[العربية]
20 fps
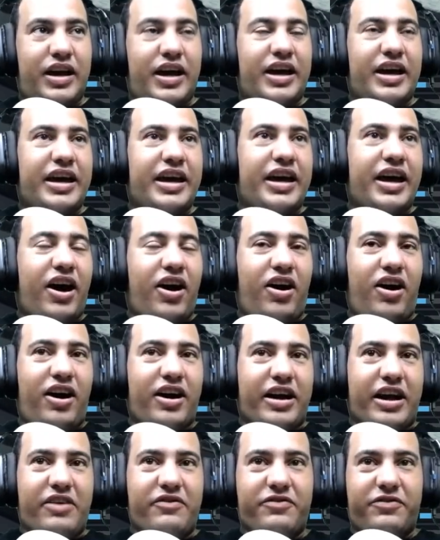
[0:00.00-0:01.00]
آه،, اه
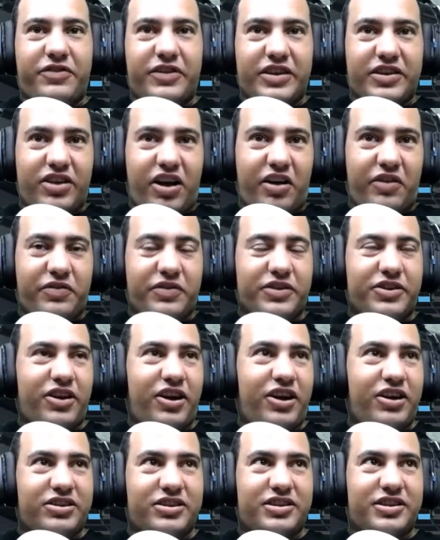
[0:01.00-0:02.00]
كان في
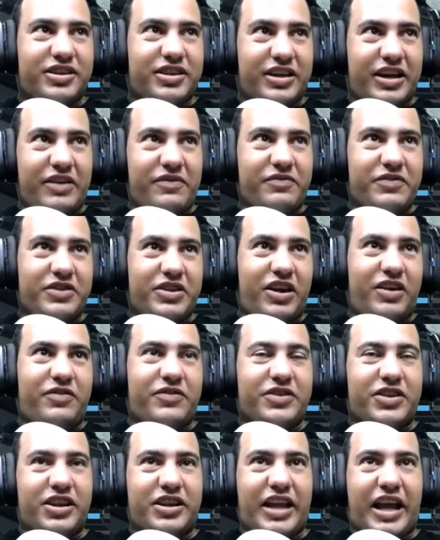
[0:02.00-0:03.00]
تخفيضات كان في
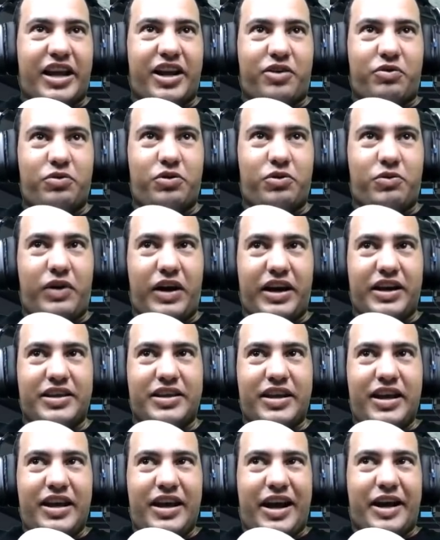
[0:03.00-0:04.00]
تخفيضات على كل
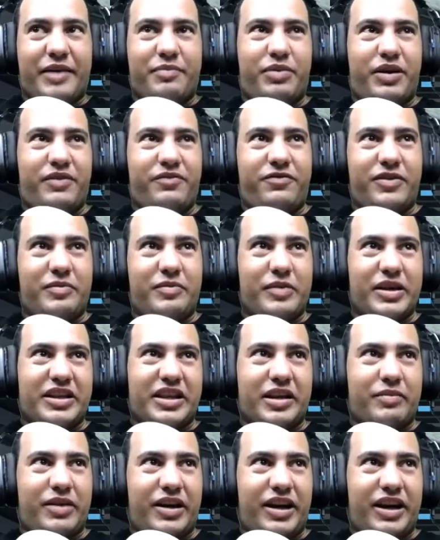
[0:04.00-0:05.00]
واحد 40%
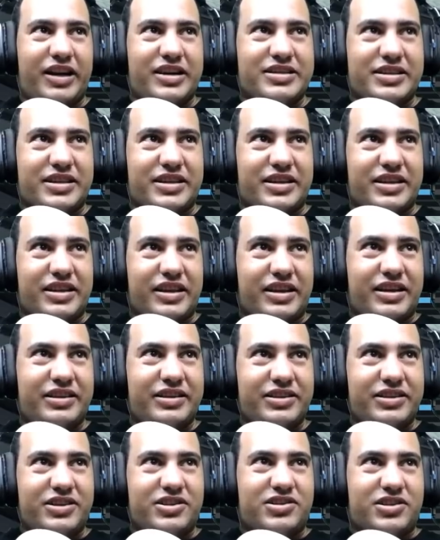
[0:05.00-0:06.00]
تقريبا حاجه زي كده
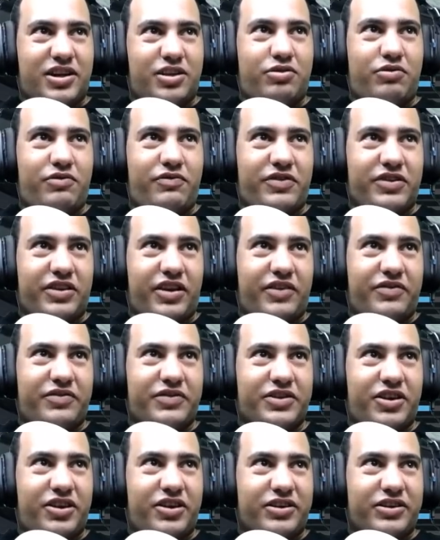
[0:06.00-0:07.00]
آه. اشتريتهم في
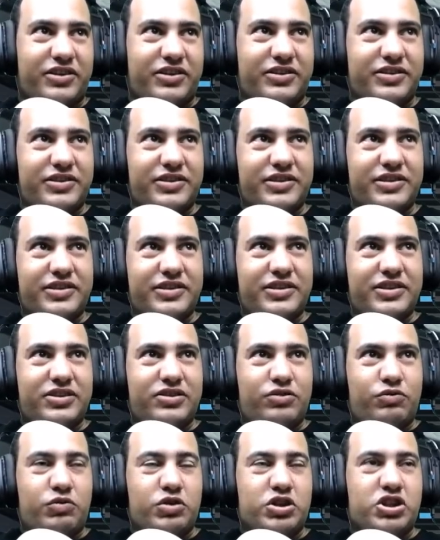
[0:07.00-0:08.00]
التخفيضات
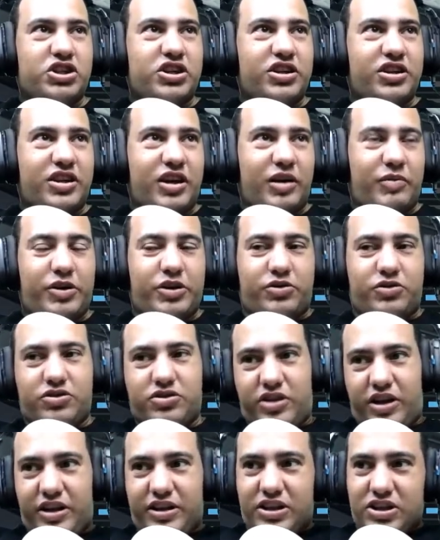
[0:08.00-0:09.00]
والشركه برضو
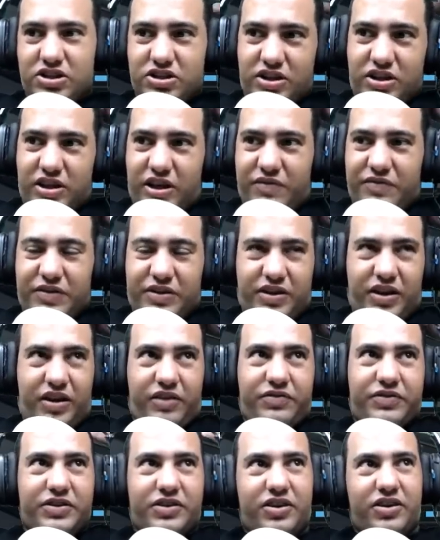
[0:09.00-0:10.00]
اشتريت الشركه في
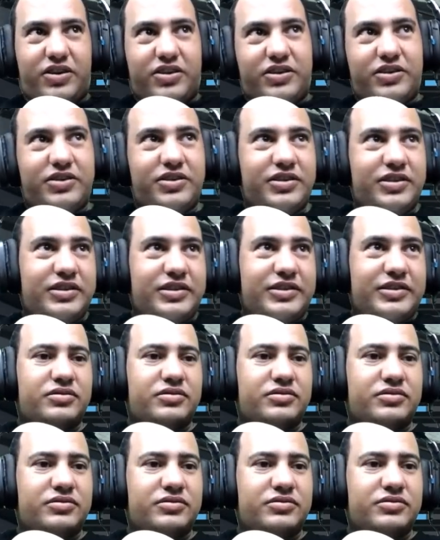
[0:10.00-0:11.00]
التخفيضات
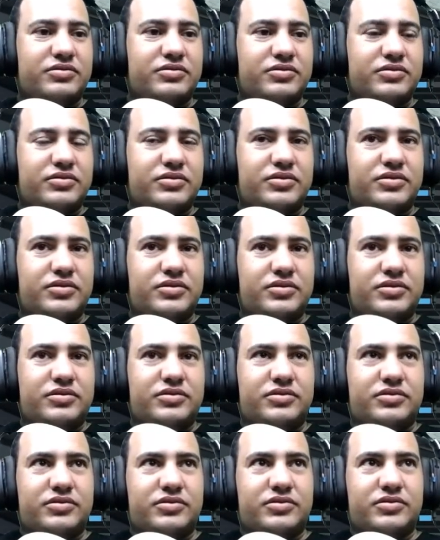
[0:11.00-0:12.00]
اهو
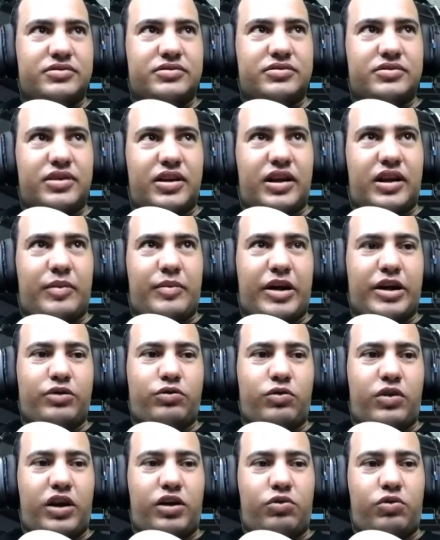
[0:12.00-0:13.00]
يا جماعه
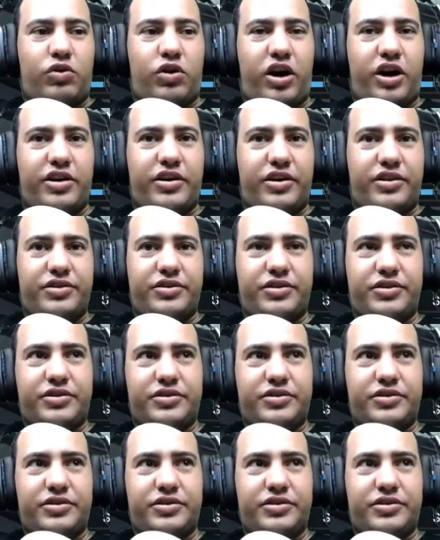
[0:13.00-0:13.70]
انتوا جالكوا الهاير